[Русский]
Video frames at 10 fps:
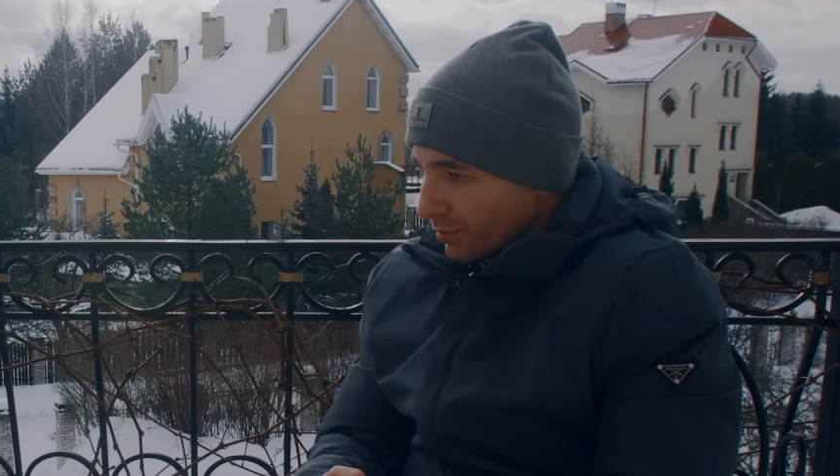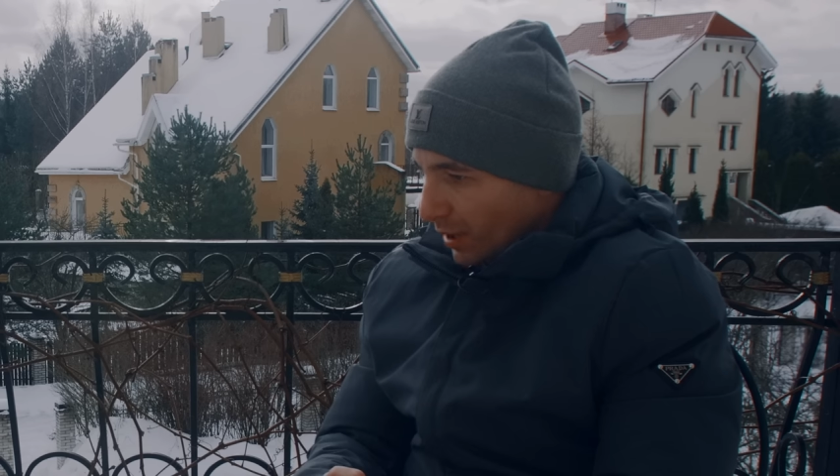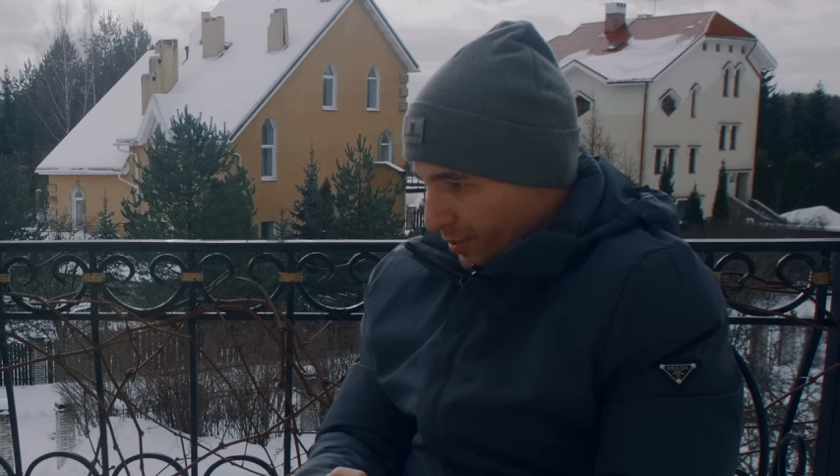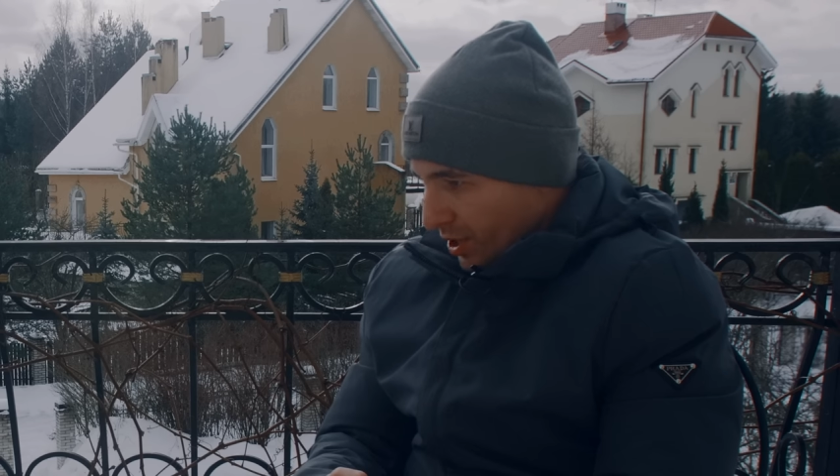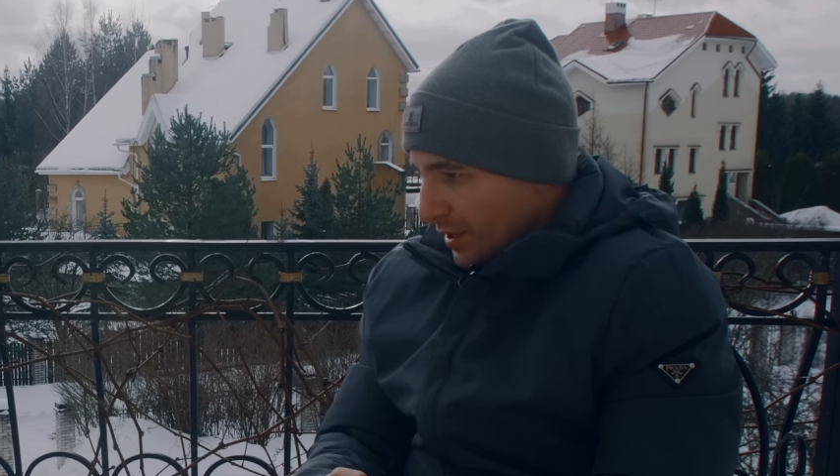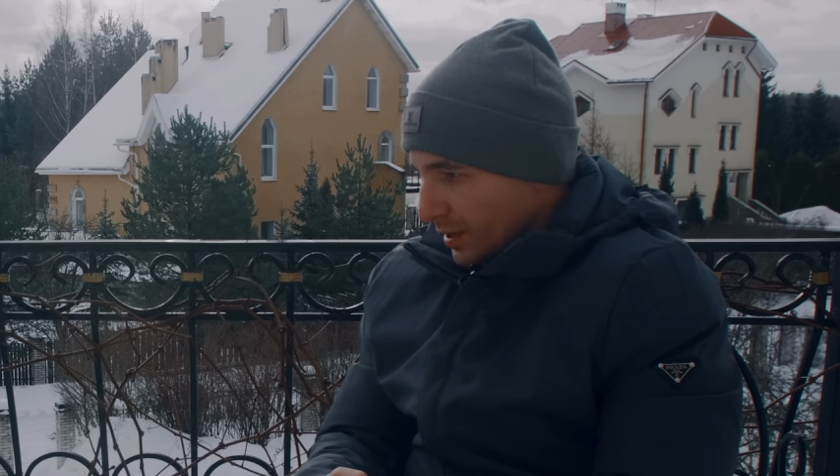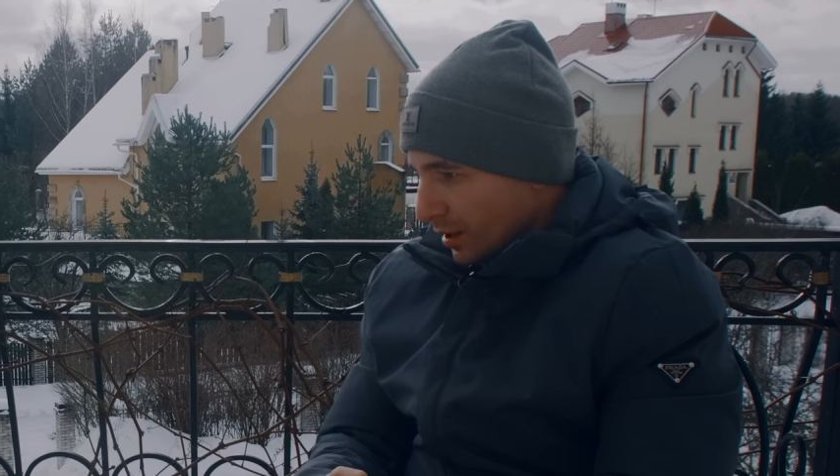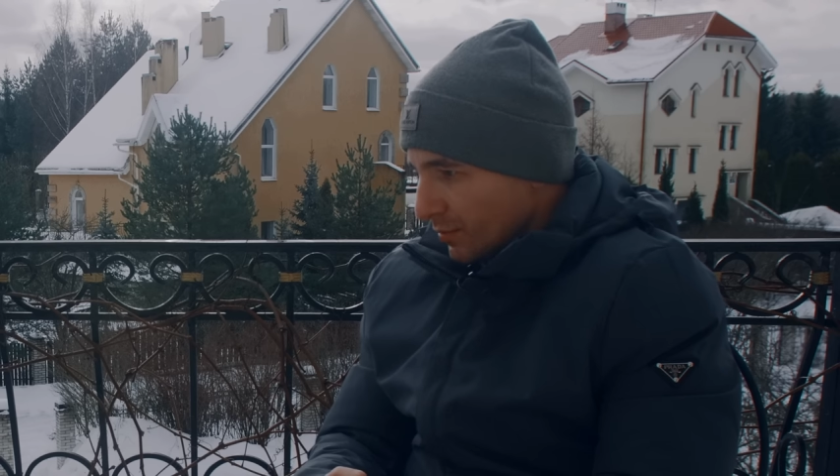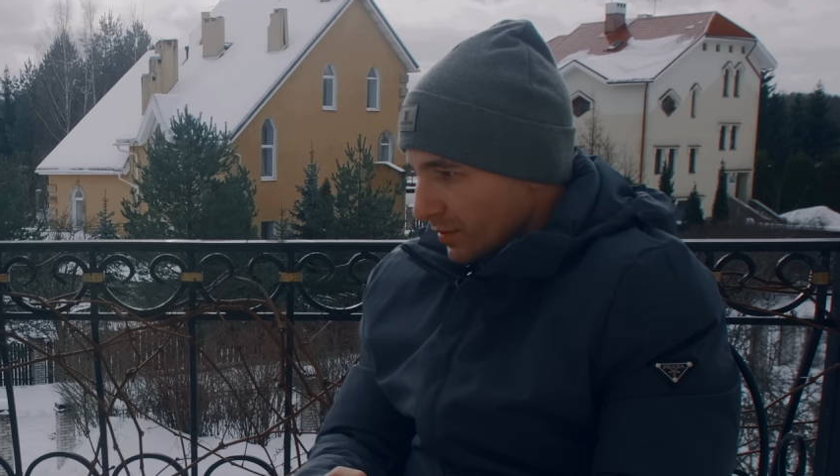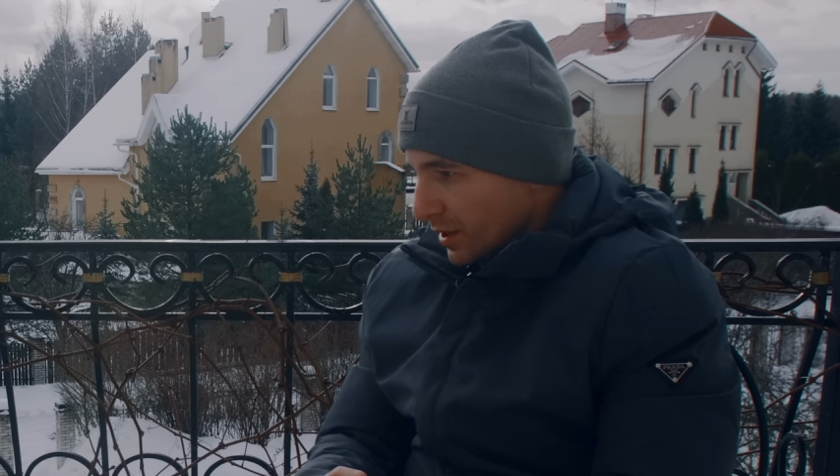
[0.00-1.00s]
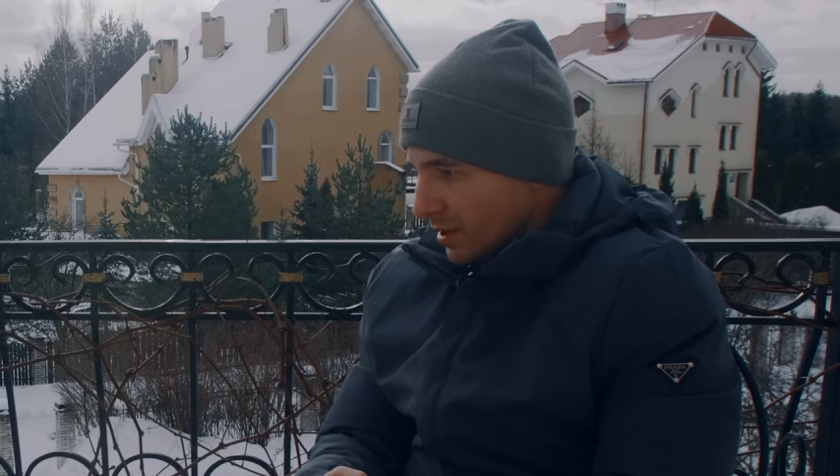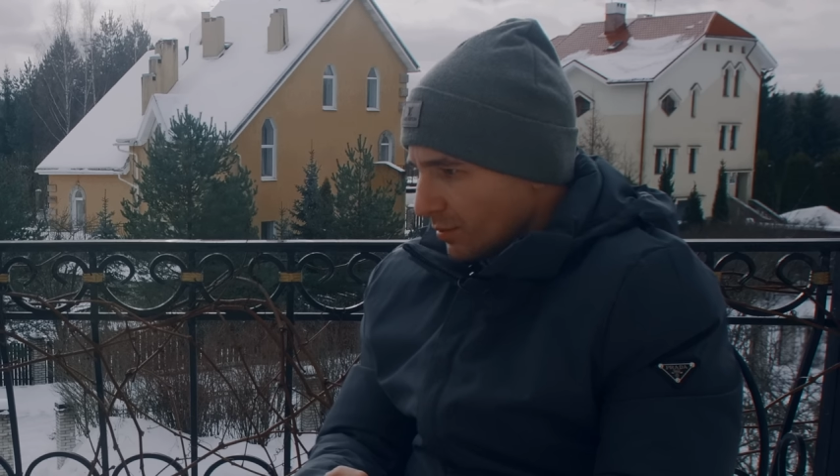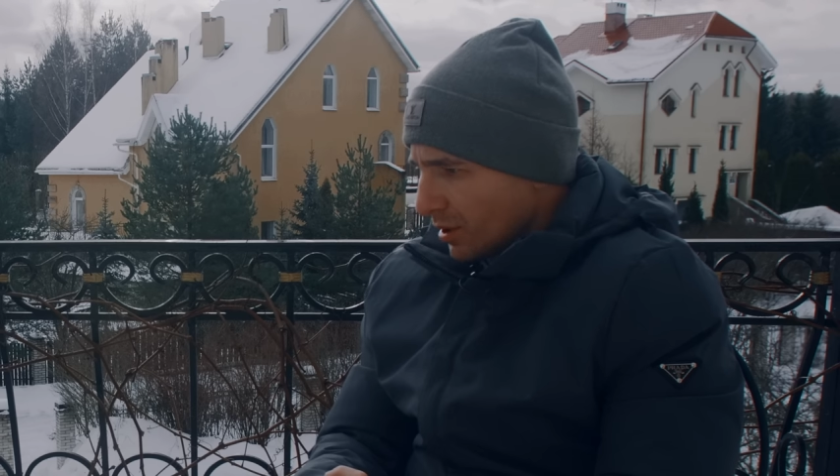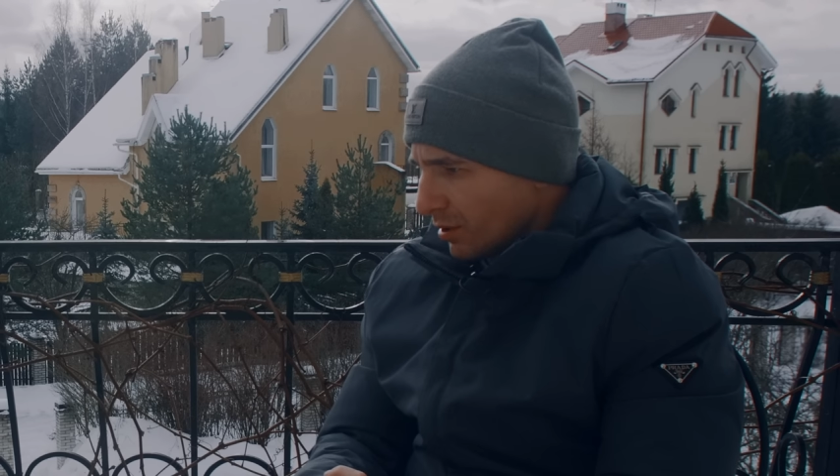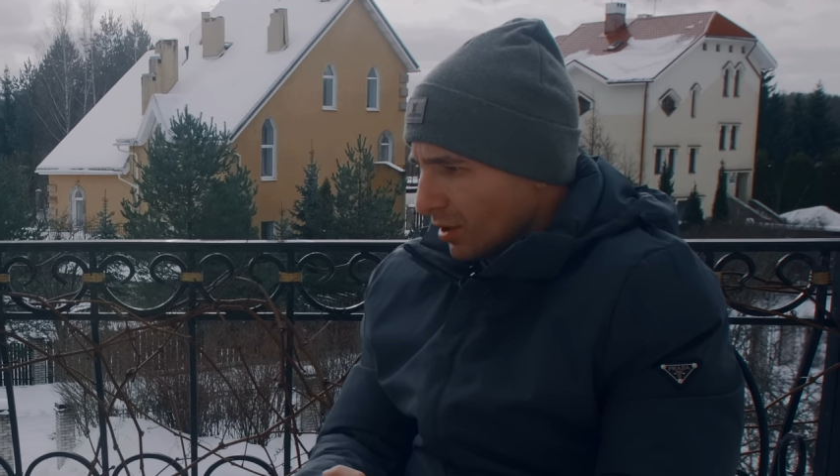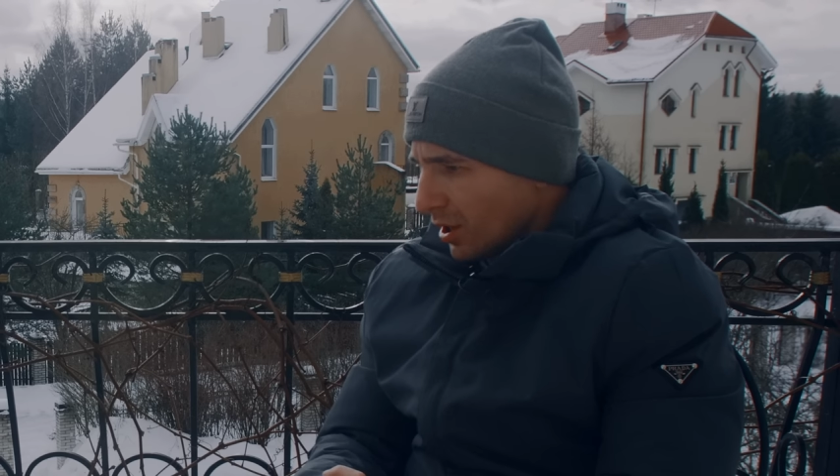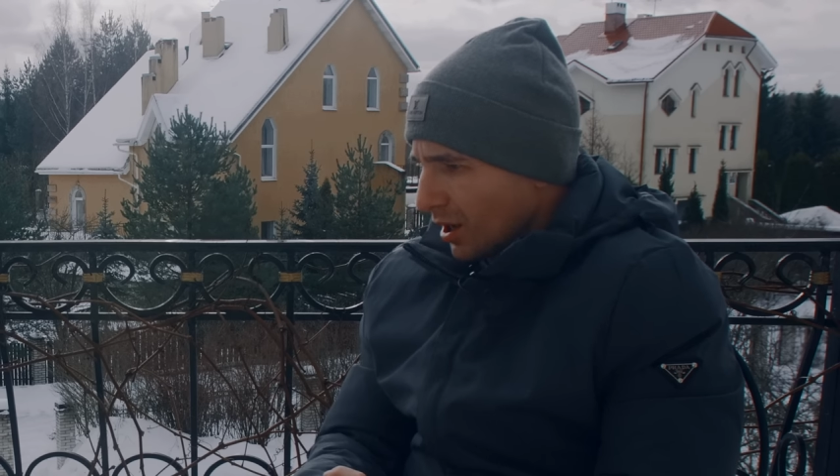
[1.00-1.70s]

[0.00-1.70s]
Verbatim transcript: пообщайся там с Владимиром.